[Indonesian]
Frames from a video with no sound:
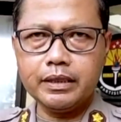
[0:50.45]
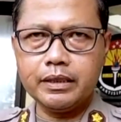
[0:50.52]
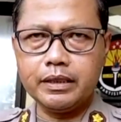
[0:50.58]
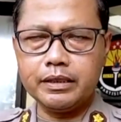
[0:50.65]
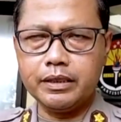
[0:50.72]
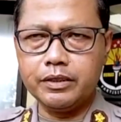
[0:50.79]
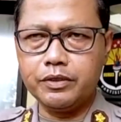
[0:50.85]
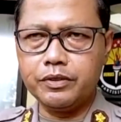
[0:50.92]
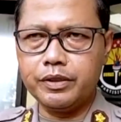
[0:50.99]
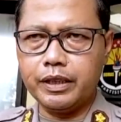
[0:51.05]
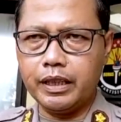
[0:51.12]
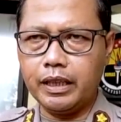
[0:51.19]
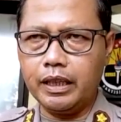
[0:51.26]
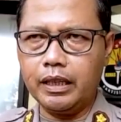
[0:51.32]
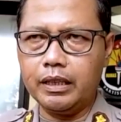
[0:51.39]
Nah
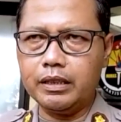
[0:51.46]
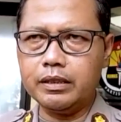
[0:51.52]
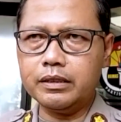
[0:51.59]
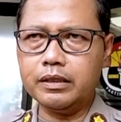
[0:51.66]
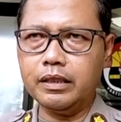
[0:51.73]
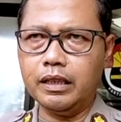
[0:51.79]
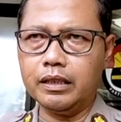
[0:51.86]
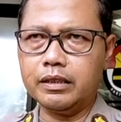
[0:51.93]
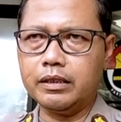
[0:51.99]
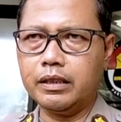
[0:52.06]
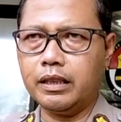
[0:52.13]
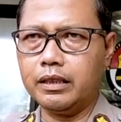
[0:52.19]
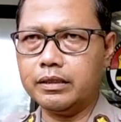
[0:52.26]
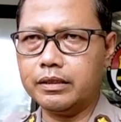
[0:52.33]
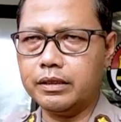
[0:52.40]
tentunya dari
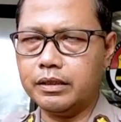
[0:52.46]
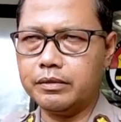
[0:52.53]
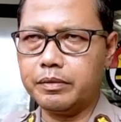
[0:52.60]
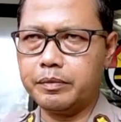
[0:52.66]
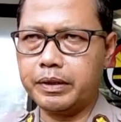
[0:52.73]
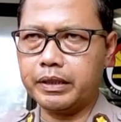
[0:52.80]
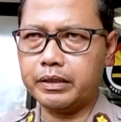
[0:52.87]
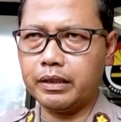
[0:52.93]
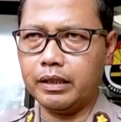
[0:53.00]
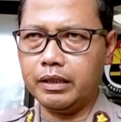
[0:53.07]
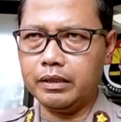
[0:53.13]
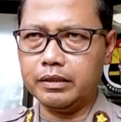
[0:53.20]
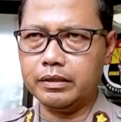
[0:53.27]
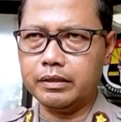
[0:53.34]
hasil pemeriksaan